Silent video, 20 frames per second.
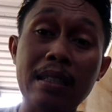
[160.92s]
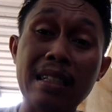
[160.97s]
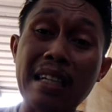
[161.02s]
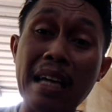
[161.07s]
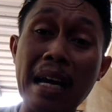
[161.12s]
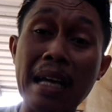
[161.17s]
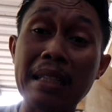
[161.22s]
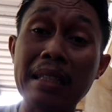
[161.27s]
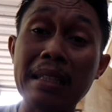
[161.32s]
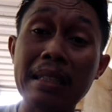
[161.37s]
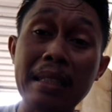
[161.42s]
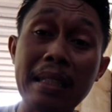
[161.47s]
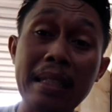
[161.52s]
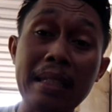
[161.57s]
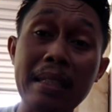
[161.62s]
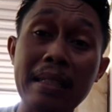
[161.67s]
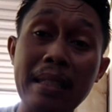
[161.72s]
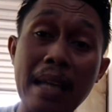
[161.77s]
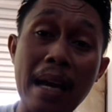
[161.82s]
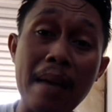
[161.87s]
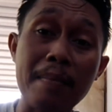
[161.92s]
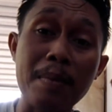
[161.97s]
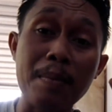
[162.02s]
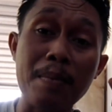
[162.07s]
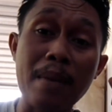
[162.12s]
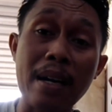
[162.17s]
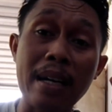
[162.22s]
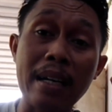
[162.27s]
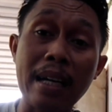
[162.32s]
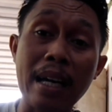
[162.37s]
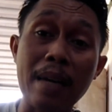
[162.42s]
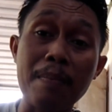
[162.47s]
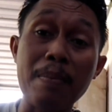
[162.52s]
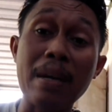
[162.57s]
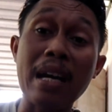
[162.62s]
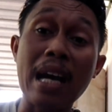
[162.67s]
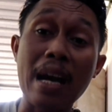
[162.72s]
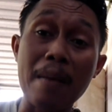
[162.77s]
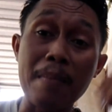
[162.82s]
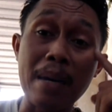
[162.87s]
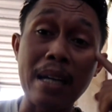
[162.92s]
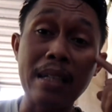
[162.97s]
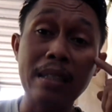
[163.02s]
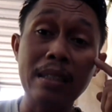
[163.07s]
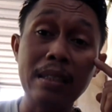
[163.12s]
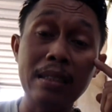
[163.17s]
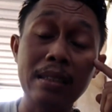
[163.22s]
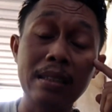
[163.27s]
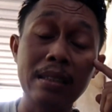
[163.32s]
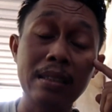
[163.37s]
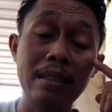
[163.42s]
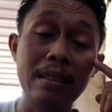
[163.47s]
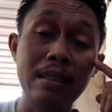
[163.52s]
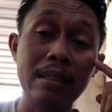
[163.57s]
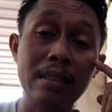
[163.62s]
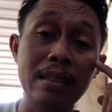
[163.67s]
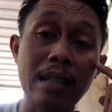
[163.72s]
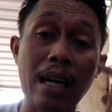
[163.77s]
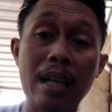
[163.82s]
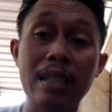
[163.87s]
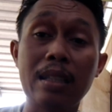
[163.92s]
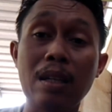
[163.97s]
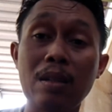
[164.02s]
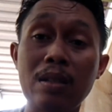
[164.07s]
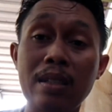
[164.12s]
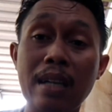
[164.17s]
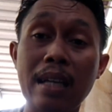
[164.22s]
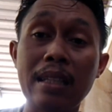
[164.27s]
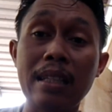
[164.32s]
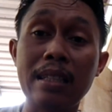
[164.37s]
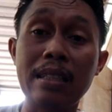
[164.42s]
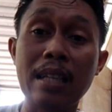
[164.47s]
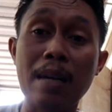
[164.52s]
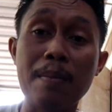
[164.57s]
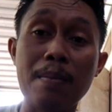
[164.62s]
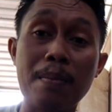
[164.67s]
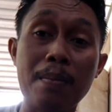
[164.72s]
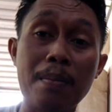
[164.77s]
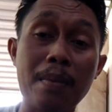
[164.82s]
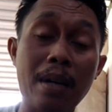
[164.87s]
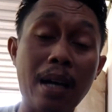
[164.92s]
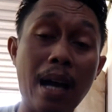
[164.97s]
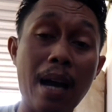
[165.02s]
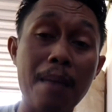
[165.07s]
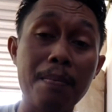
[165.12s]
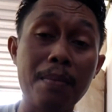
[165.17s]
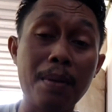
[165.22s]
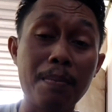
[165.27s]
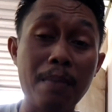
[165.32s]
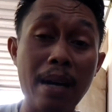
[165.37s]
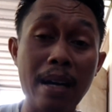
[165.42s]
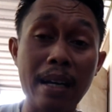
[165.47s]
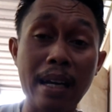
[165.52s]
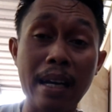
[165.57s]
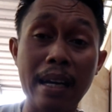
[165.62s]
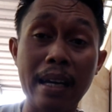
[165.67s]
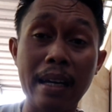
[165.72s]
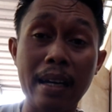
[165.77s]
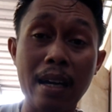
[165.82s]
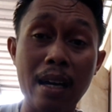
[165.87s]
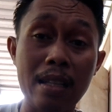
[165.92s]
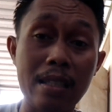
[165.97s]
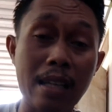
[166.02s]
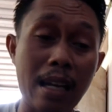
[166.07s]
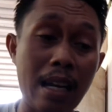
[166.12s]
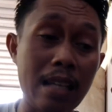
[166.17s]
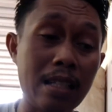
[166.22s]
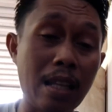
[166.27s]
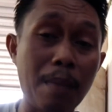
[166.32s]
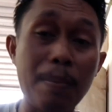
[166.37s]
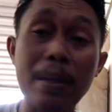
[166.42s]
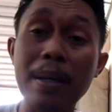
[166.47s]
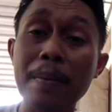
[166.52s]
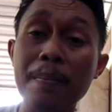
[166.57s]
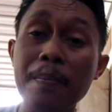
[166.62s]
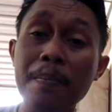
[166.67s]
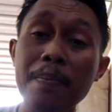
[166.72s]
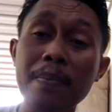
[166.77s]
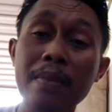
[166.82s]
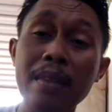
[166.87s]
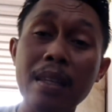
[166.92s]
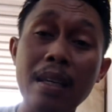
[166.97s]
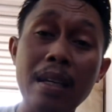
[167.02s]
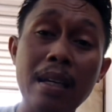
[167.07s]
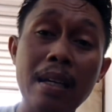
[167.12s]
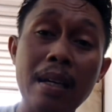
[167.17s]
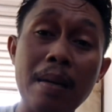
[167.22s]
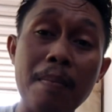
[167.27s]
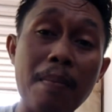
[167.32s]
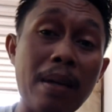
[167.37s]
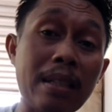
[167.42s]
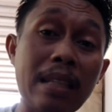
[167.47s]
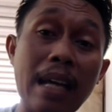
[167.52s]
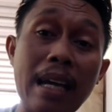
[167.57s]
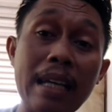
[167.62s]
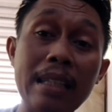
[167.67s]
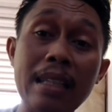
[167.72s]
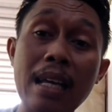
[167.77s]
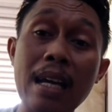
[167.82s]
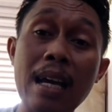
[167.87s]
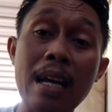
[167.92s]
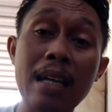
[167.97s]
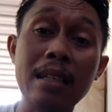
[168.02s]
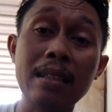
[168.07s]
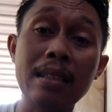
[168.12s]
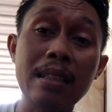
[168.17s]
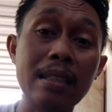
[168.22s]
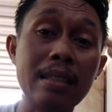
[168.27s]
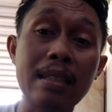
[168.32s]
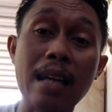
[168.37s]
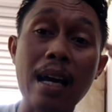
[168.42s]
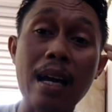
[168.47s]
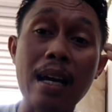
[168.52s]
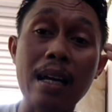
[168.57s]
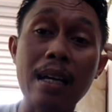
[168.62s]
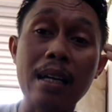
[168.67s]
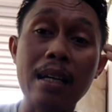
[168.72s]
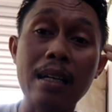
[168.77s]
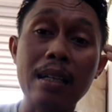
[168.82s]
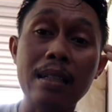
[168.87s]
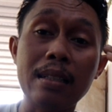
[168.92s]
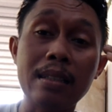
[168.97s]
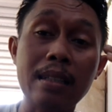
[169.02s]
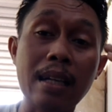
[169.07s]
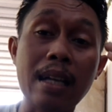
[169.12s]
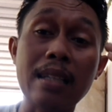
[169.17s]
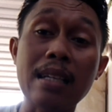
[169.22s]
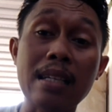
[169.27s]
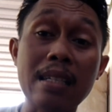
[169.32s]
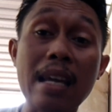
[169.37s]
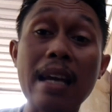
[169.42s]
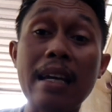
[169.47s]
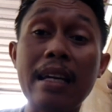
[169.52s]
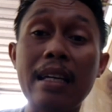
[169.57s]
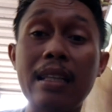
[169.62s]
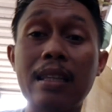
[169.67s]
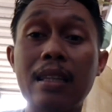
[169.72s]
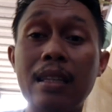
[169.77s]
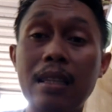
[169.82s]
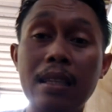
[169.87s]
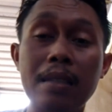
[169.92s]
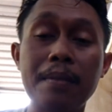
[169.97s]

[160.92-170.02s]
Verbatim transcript: dengan tidak memakai pengaman atau dengan tidak memakai kaca las, tapi mata kita tidak terasa sakit